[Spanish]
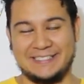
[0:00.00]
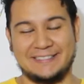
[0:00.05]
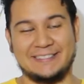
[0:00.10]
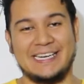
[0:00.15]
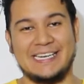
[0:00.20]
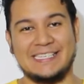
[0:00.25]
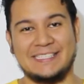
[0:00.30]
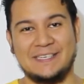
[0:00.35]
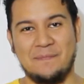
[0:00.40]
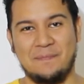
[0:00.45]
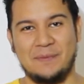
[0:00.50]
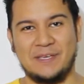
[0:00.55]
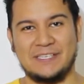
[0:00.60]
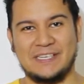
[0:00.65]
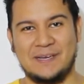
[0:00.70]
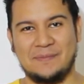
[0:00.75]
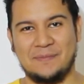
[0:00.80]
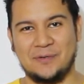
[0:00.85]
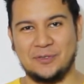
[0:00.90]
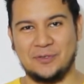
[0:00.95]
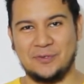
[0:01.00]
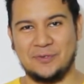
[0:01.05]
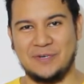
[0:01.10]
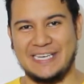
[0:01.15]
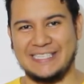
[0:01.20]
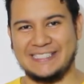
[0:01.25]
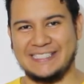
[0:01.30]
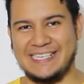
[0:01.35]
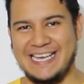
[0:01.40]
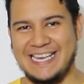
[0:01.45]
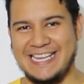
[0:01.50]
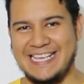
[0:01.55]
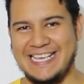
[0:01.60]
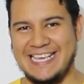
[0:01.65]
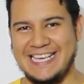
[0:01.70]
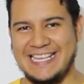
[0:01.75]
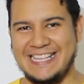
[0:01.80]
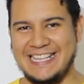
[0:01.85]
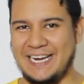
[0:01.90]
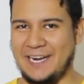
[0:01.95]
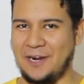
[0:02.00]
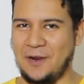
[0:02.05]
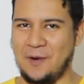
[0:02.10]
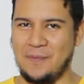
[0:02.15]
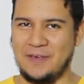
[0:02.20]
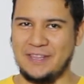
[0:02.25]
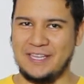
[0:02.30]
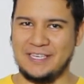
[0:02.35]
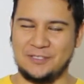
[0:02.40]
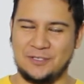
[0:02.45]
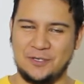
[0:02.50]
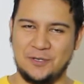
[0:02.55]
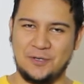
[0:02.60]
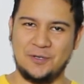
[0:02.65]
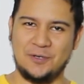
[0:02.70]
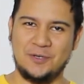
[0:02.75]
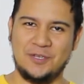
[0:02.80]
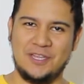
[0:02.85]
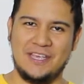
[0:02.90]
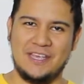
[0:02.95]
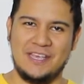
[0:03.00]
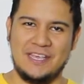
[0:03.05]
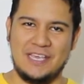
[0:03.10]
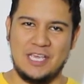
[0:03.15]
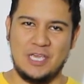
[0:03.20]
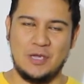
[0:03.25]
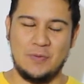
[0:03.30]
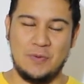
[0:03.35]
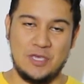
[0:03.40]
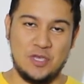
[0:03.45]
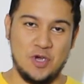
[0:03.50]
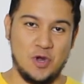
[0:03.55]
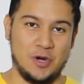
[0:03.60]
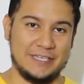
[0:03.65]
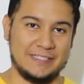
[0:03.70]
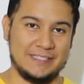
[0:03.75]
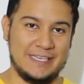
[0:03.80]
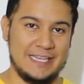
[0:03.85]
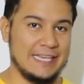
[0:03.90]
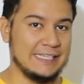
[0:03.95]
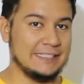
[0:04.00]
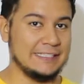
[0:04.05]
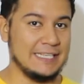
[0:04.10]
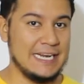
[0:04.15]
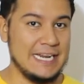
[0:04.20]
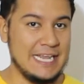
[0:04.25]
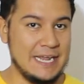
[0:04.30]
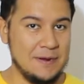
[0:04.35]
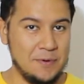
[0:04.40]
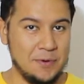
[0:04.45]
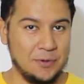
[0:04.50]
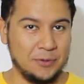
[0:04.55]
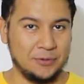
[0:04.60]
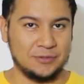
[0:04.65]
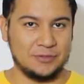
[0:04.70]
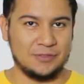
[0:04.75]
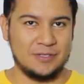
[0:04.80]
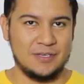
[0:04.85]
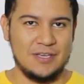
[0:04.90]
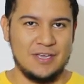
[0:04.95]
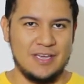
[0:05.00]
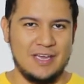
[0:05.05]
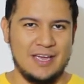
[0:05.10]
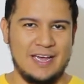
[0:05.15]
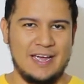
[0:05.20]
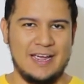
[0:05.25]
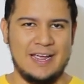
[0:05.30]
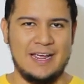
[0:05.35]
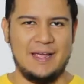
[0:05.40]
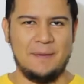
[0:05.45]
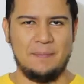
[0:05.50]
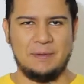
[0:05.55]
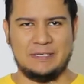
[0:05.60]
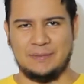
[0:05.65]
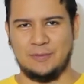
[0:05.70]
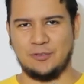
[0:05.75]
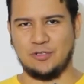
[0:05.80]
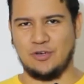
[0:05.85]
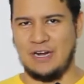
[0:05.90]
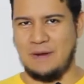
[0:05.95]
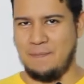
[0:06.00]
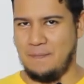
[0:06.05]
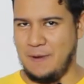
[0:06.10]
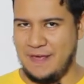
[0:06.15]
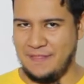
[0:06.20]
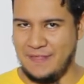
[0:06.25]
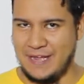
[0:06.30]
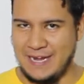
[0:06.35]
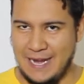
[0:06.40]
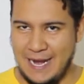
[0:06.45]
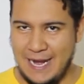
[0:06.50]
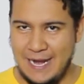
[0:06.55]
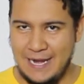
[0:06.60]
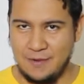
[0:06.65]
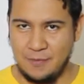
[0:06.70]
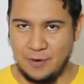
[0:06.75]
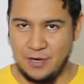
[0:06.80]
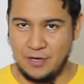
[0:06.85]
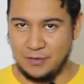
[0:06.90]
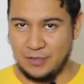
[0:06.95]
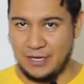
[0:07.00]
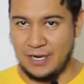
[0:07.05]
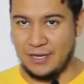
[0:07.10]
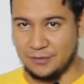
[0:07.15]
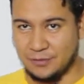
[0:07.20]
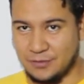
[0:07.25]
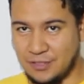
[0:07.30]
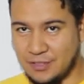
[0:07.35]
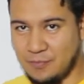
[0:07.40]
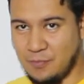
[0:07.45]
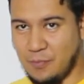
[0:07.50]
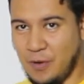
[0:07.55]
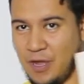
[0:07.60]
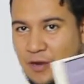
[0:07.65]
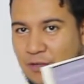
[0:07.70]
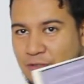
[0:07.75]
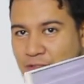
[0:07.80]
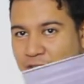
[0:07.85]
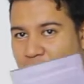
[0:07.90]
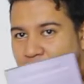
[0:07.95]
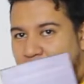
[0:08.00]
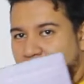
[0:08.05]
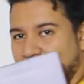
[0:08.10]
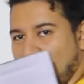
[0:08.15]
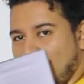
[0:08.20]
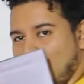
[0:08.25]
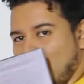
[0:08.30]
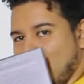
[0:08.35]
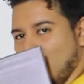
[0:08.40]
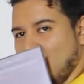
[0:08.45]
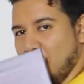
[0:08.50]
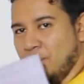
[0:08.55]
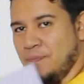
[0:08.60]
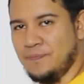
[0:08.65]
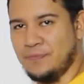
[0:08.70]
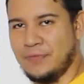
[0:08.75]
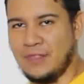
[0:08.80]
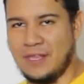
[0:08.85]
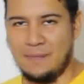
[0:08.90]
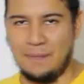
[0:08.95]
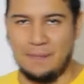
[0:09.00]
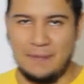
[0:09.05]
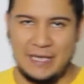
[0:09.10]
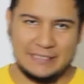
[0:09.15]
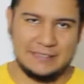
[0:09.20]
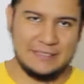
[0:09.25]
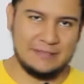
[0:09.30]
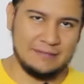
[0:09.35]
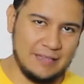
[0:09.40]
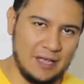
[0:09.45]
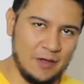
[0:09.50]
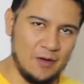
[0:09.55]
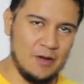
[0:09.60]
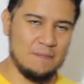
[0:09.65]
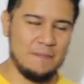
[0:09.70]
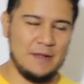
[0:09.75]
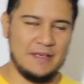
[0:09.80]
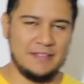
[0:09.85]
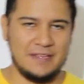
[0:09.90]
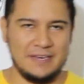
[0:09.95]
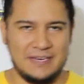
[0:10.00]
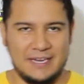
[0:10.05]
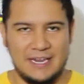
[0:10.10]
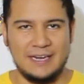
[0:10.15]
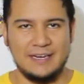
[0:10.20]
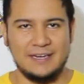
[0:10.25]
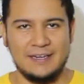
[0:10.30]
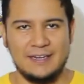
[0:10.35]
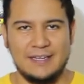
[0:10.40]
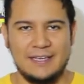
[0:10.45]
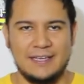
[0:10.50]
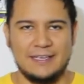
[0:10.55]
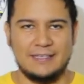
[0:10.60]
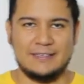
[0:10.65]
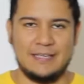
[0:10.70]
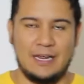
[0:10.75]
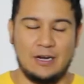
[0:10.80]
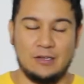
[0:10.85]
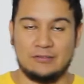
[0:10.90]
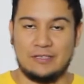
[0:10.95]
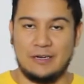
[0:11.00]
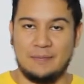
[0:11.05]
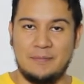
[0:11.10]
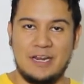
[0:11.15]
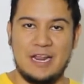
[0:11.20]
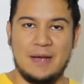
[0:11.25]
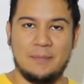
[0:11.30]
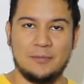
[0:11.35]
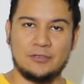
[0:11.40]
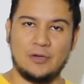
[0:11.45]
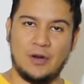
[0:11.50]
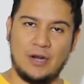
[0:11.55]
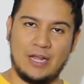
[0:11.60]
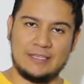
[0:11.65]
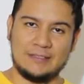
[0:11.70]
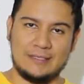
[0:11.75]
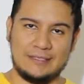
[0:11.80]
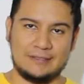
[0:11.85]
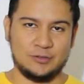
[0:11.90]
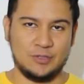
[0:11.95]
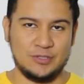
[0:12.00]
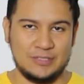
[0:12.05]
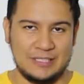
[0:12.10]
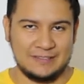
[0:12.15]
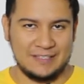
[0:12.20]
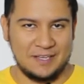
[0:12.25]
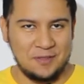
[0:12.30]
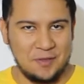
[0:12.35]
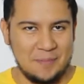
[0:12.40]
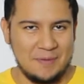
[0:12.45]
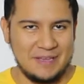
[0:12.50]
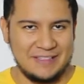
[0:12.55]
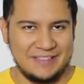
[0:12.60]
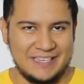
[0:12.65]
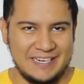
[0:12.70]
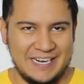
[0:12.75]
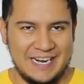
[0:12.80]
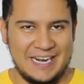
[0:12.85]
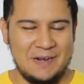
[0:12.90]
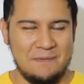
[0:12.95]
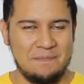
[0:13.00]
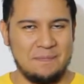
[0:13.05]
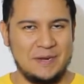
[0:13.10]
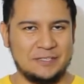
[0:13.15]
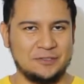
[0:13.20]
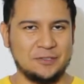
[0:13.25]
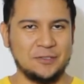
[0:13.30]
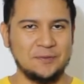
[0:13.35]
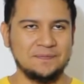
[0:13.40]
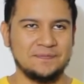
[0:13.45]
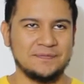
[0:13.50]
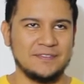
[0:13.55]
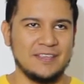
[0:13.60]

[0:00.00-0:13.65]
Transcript: atrás empezamos una serie de recomendación y reseñas de libros. Eh, empezamos con el plan Daniel y bueno, ustedes pueden observar cómo me ha sentado el plan Daniel, ya lo terminamos, ahora estoy tratando de mantener el peso